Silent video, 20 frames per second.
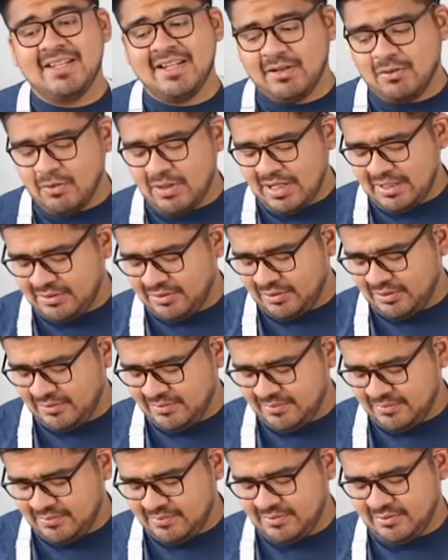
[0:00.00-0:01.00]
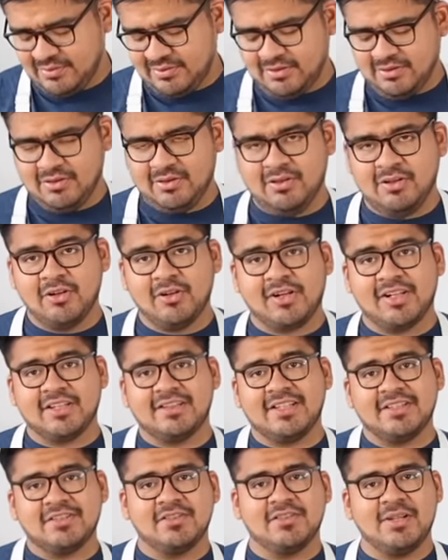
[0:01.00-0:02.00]
del culantro, los
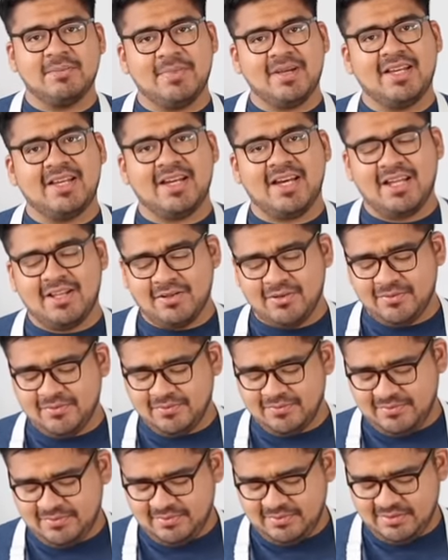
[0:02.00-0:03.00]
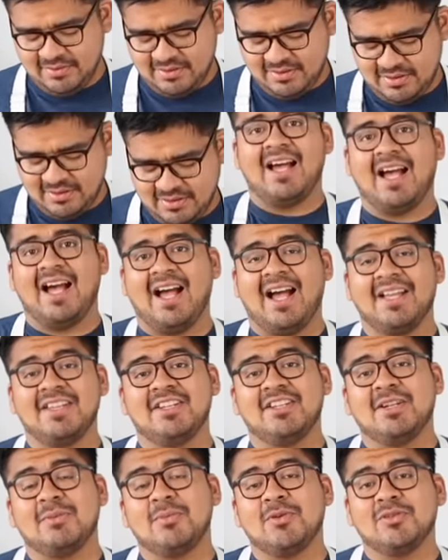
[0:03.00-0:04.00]
retazos de pescado
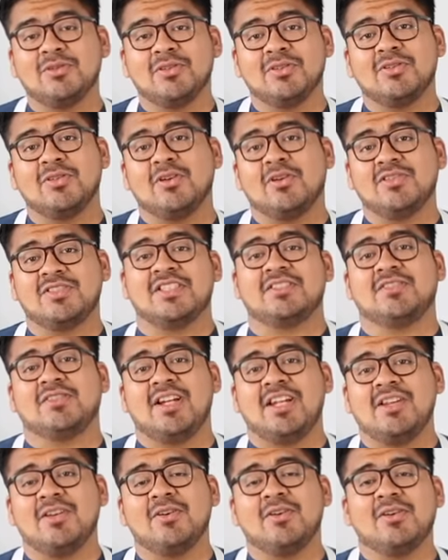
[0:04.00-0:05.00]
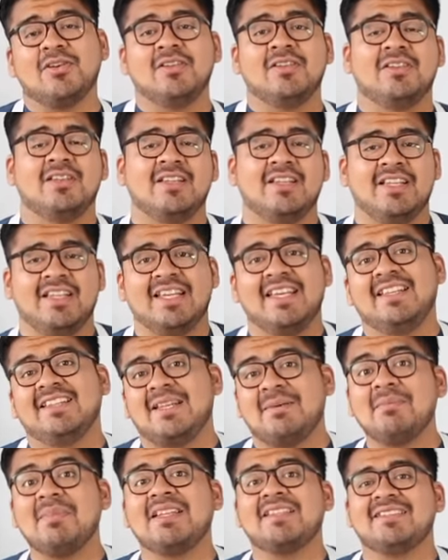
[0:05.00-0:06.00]
Ajinomoto o sazonador y
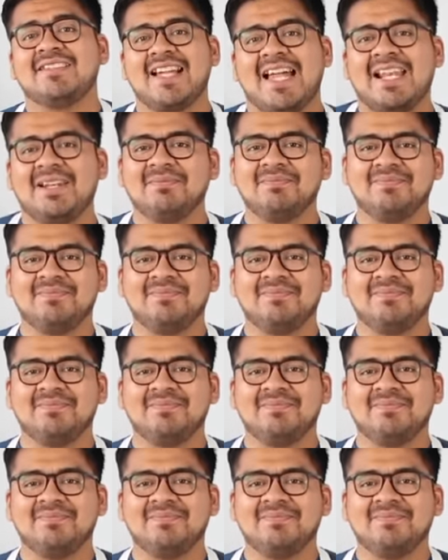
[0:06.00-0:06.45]
también sal.